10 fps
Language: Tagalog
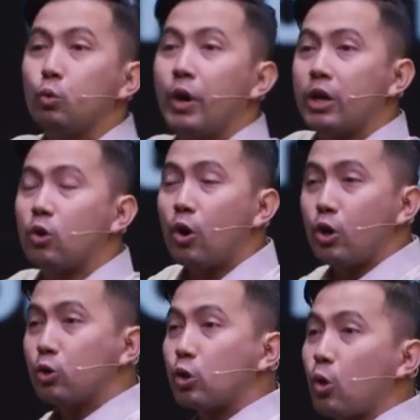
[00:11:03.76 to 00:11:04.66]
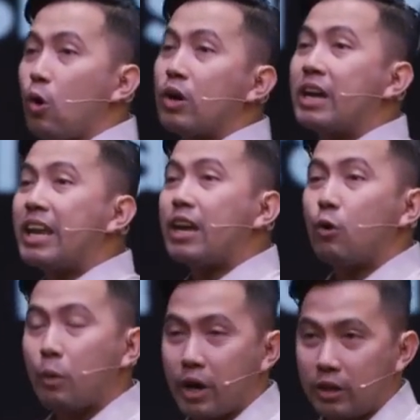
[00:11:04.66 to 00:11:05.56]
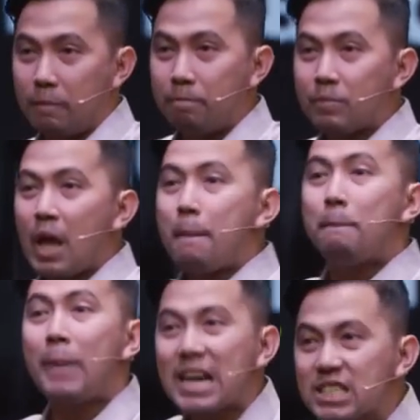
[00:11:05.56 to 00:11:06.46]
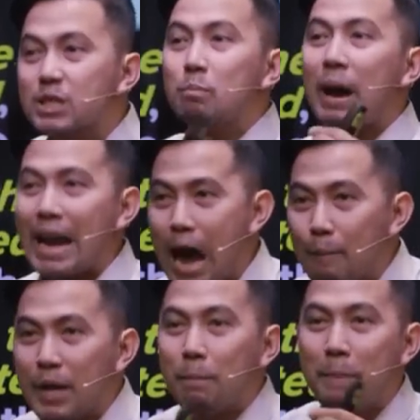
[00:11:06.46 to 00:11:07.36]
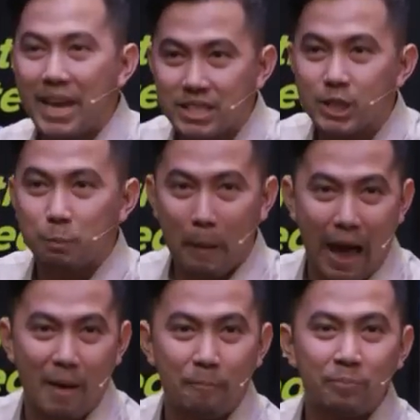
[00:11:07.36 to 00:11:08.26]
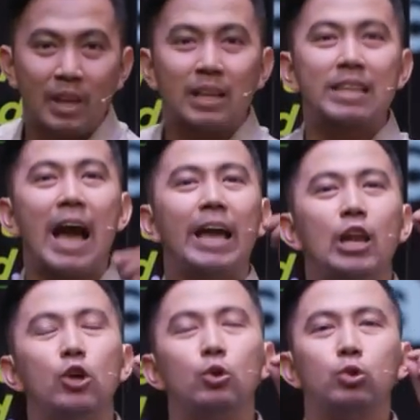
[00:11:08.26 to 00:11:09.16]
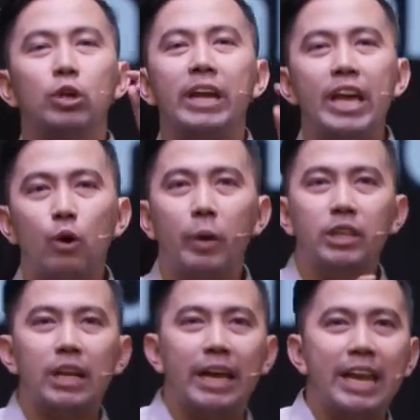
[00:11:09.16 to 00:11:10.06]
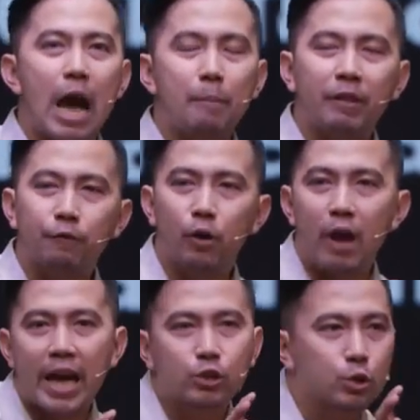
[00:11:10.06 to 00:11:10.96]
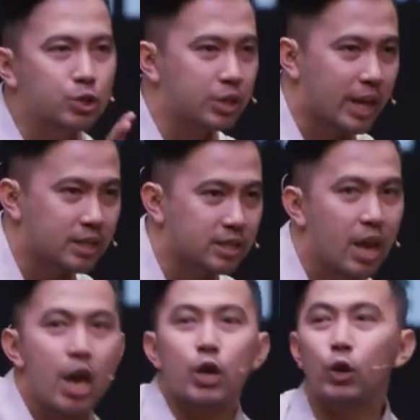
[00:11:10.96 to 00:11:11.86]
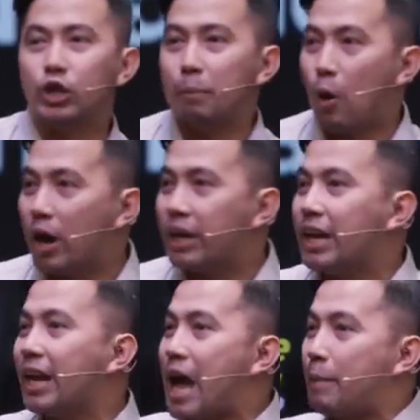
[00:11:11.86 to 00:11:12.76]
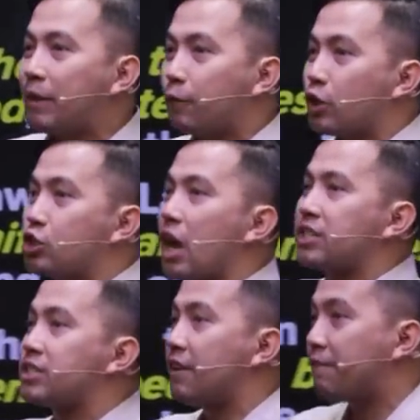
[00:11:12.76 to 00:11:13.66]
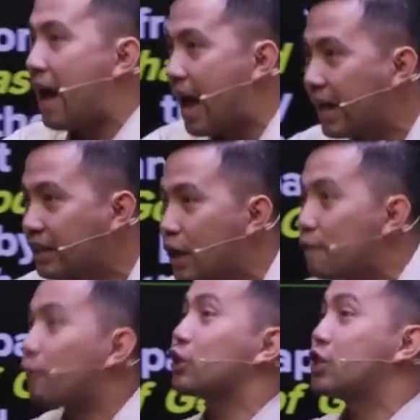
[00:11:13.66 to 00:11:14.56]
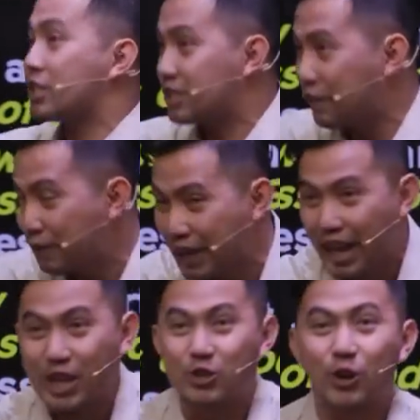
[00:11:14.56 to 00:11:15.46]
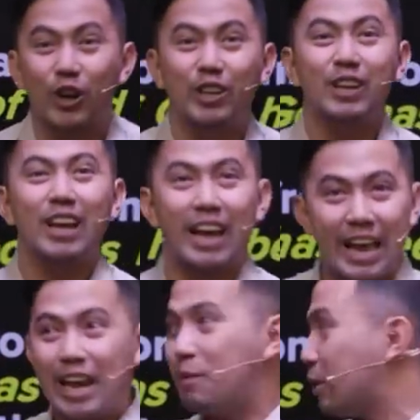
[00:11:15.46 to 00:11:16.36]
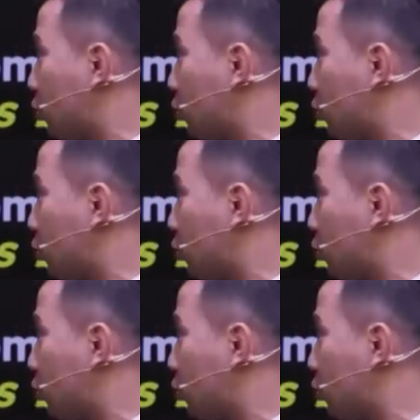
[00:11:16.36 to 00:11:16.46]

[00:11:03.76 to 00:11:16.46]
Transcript: word o yung totoong Greek word, mas maraming beses pa dahil yung Greek word na ginamit for righteousness, yun di po ang ginagamit for justified, for justification. Kaya naman